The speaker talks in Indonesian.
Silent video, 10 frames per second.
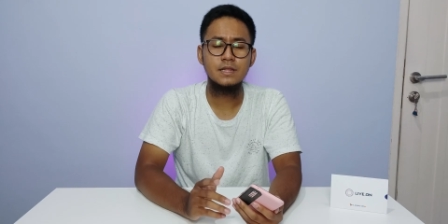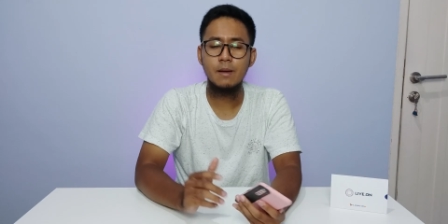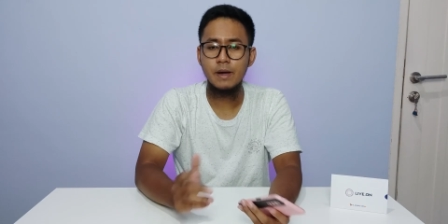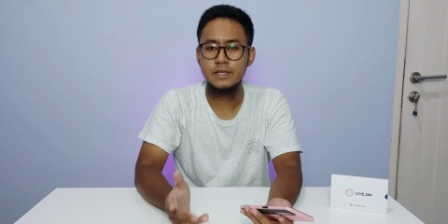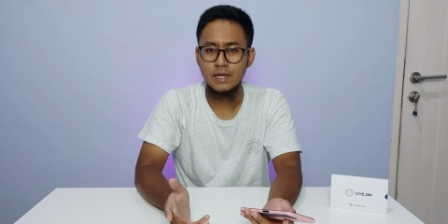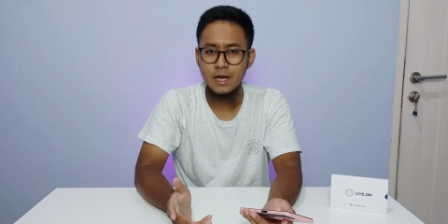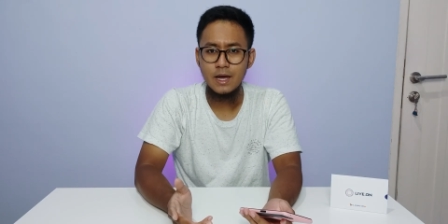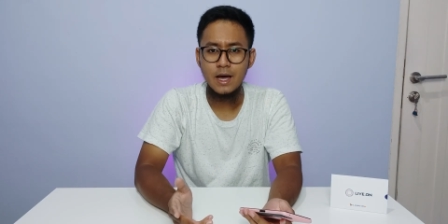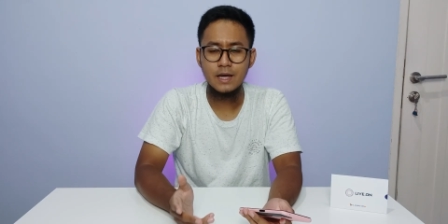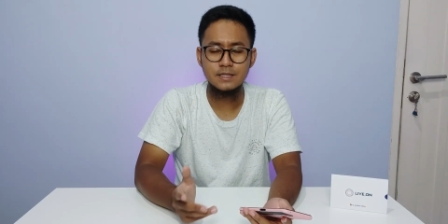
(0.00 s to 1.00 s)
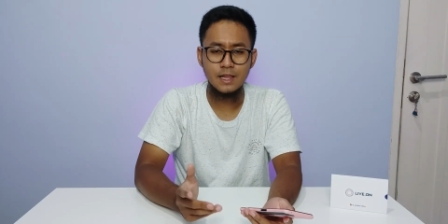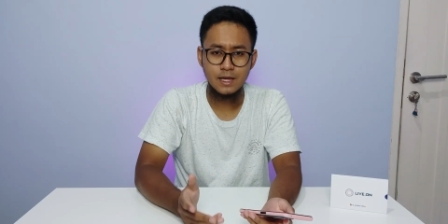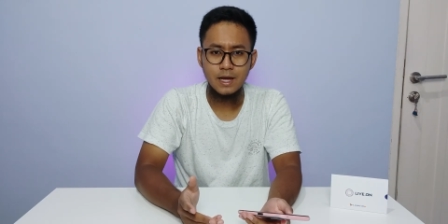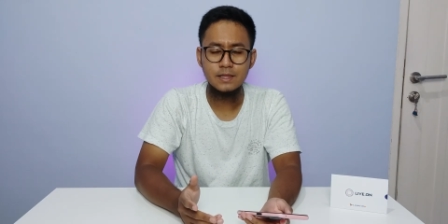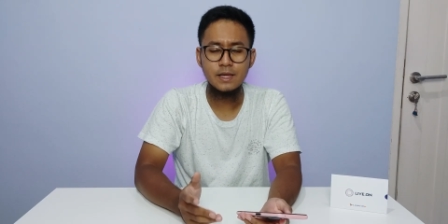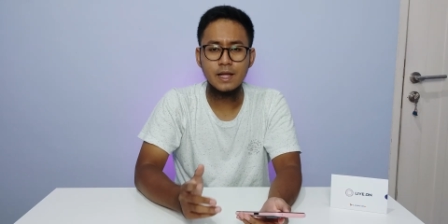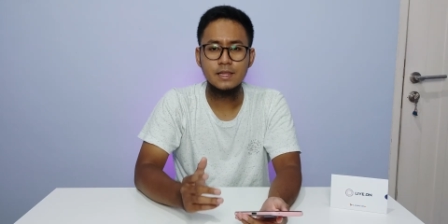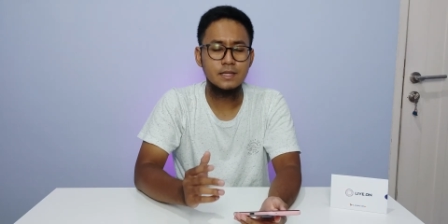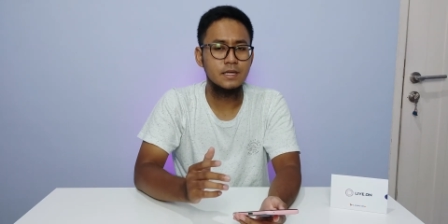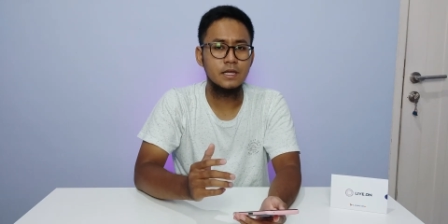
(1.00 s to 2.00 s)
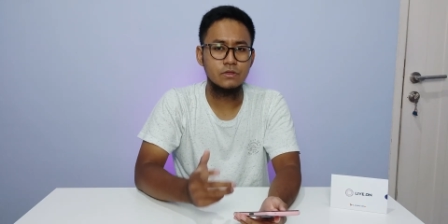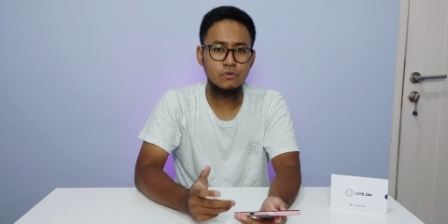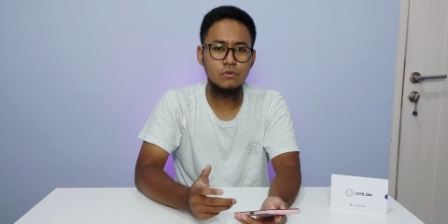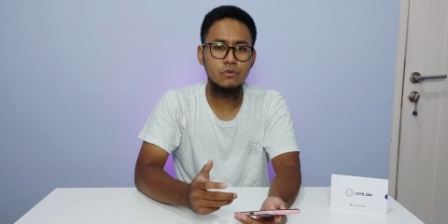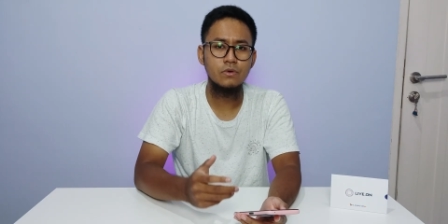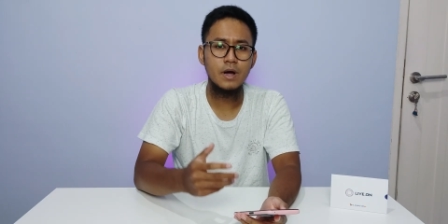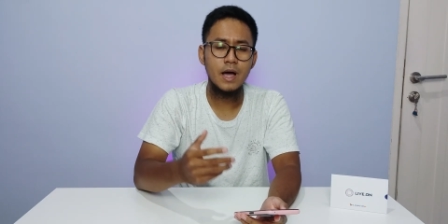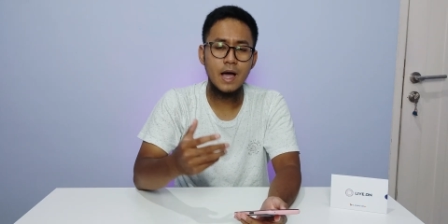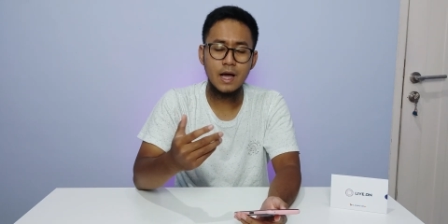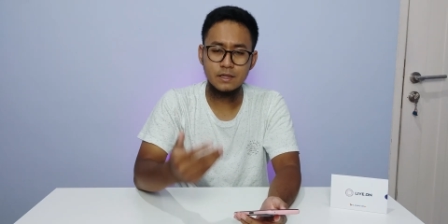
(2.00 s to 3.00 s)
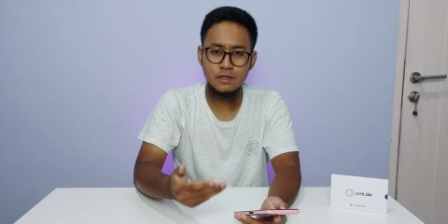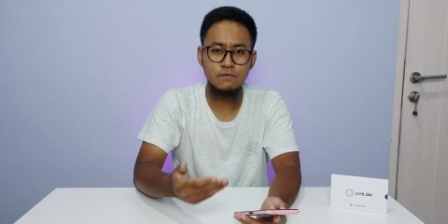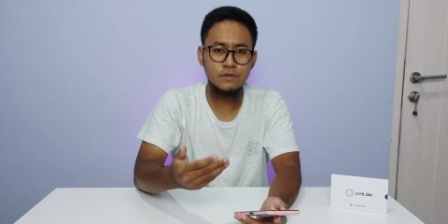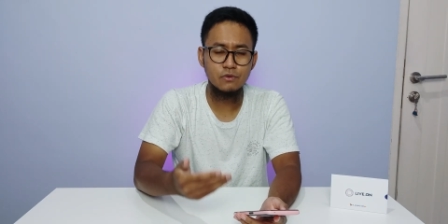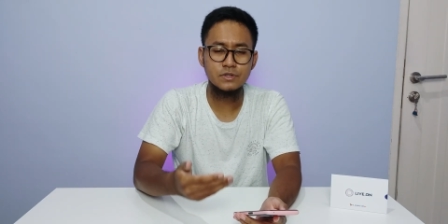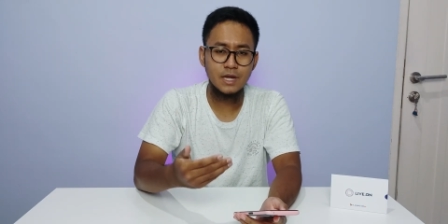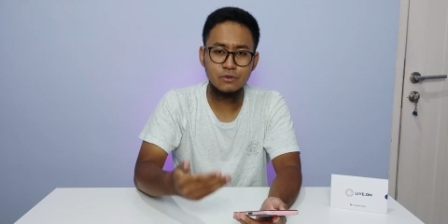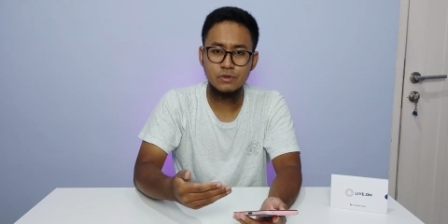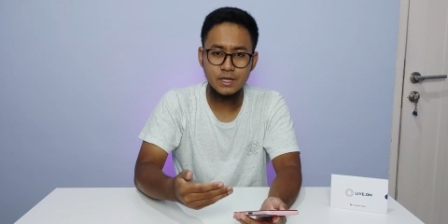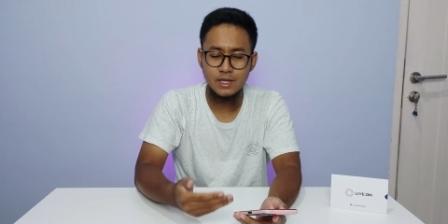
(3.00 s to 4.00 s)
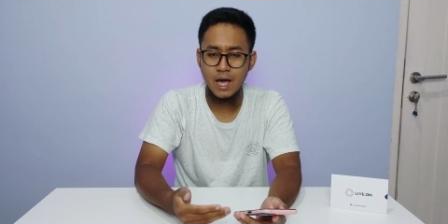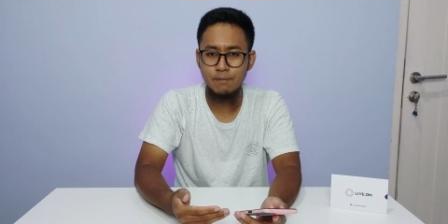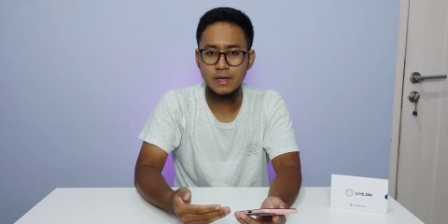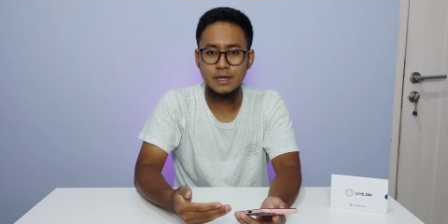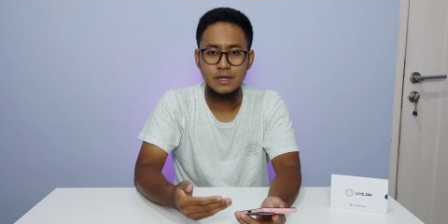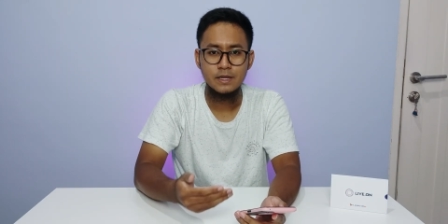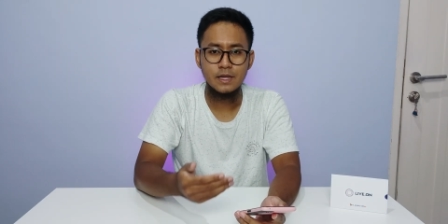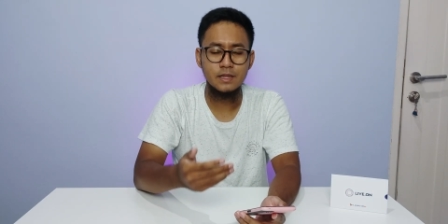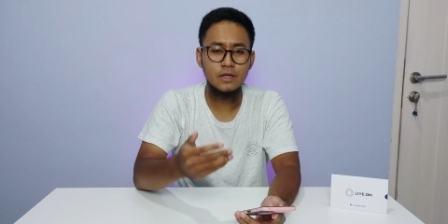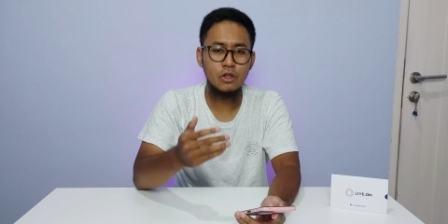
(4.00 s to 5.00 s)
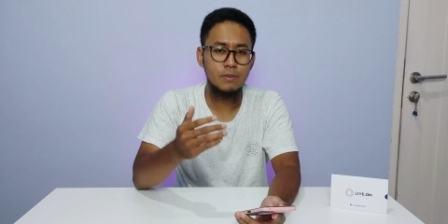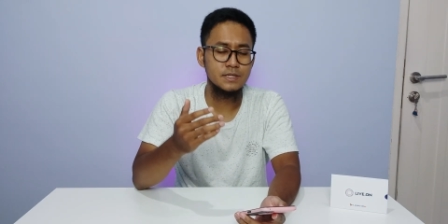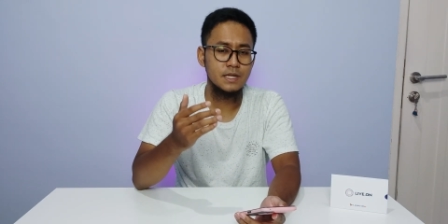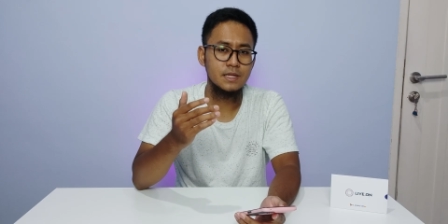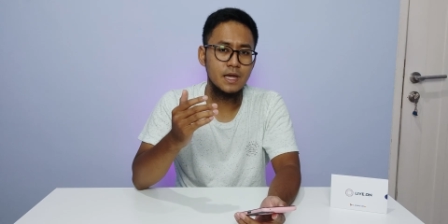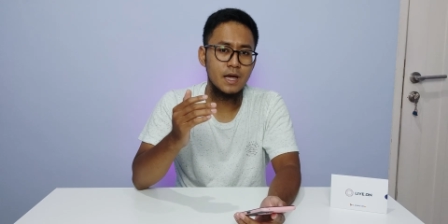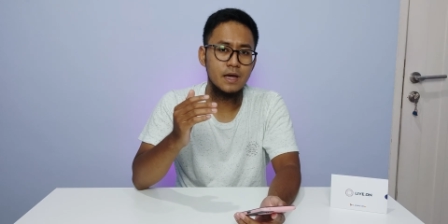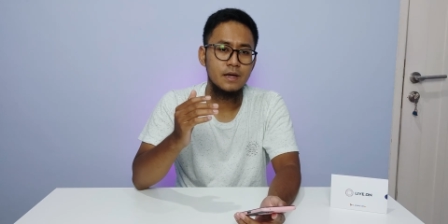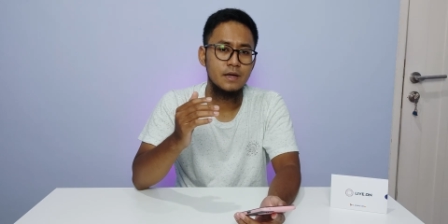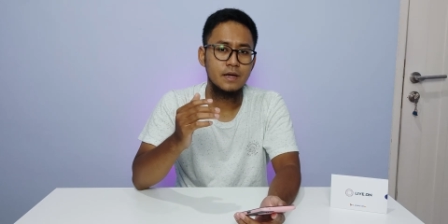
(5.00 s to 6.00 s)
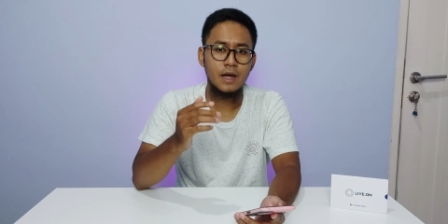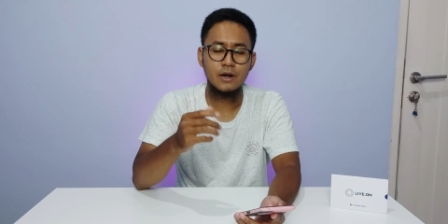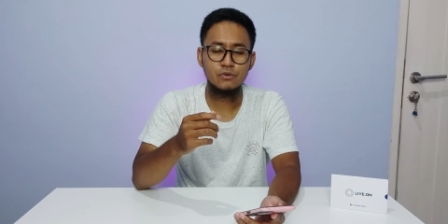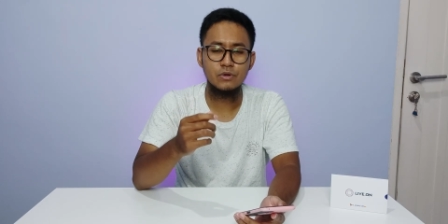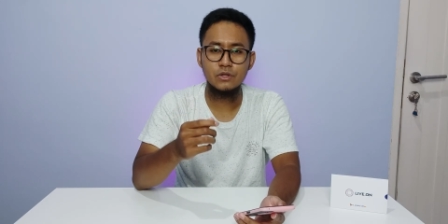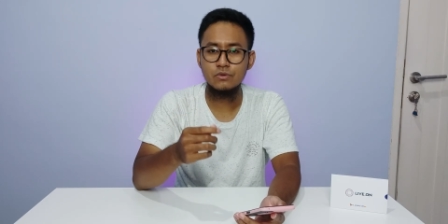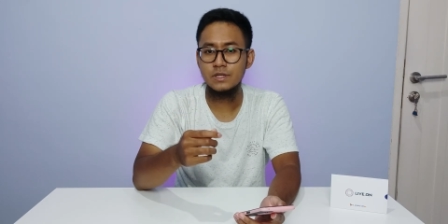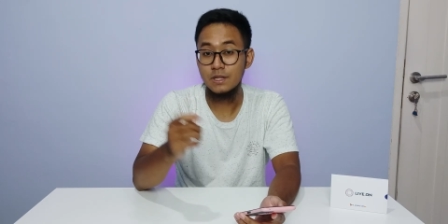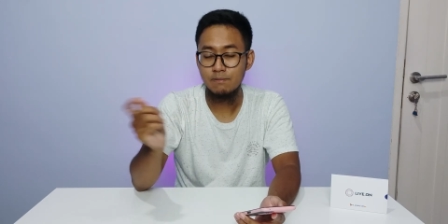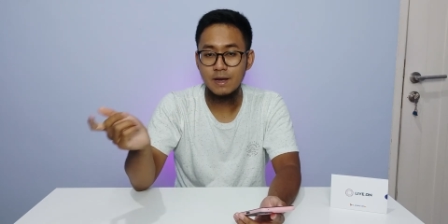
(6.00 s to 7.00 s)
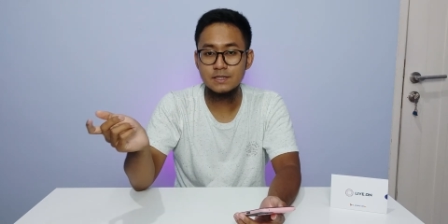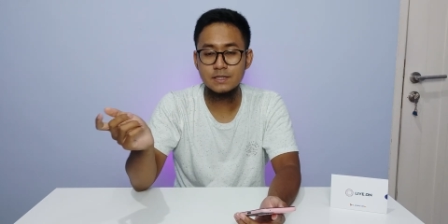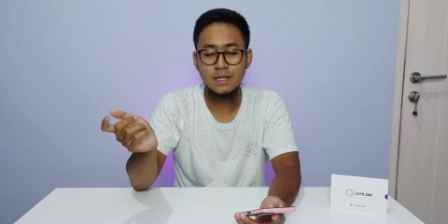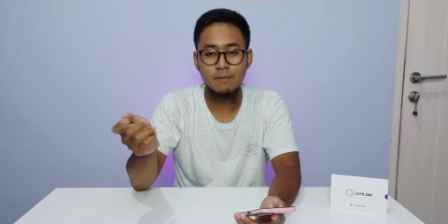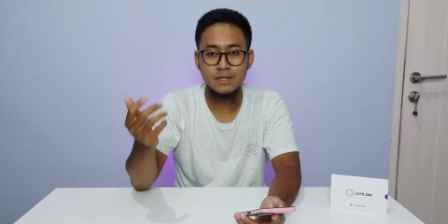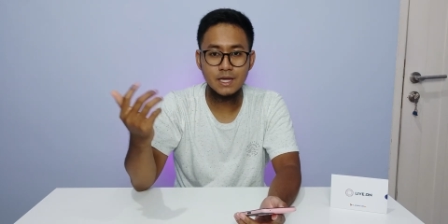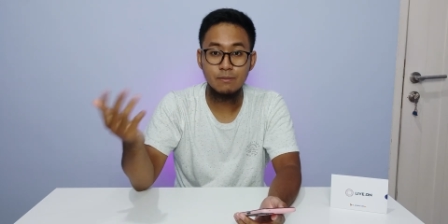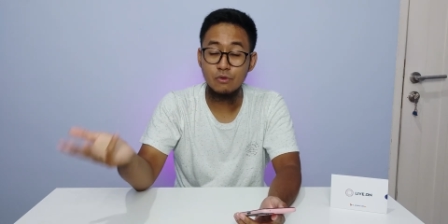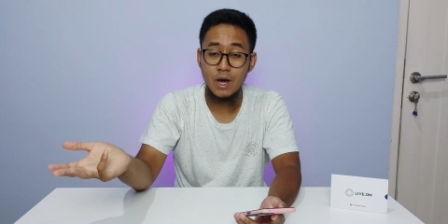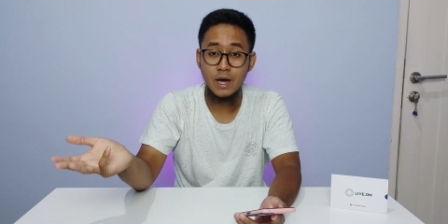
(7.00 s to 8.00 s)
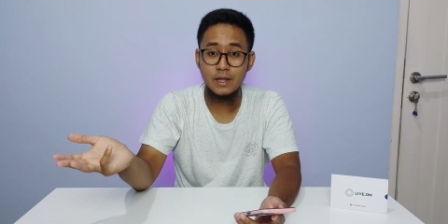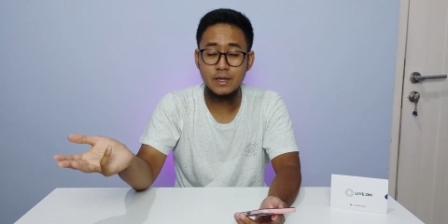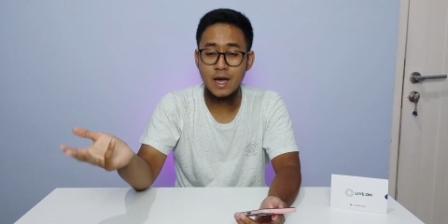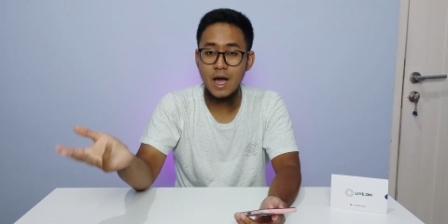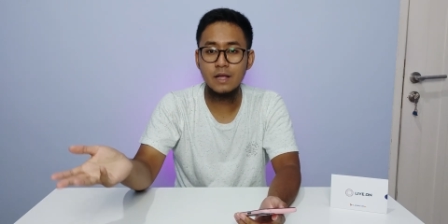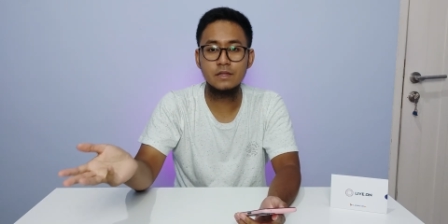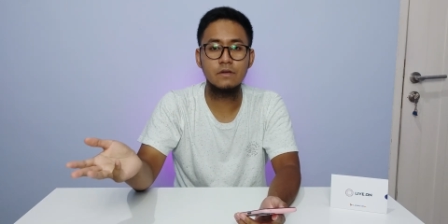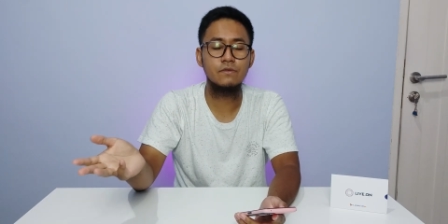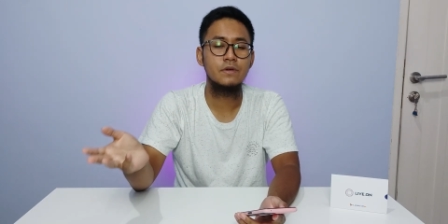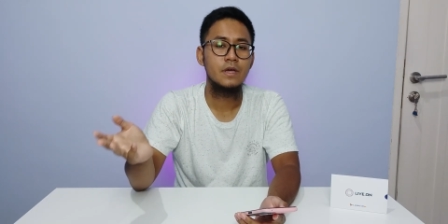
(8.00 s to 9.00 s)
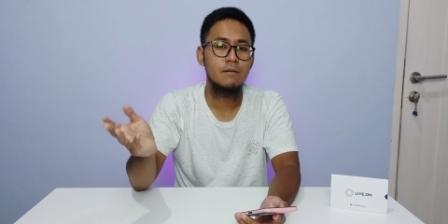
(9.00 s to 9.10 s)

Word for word: selamanya asalkan kalian itu aktif terus kartunya di HP jadi kalau misalnya kartu itu dilepas selama 30 hari nggak aktif,